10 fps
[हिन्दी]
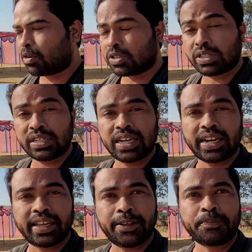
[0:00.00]
पहुंचते
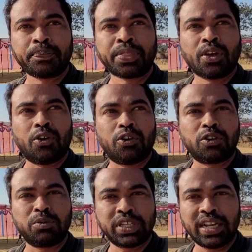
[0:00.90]
जा रहे हैं
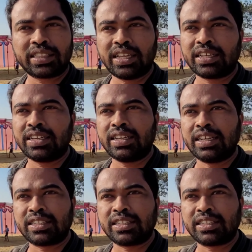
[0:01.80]
और मुझे लगता है कि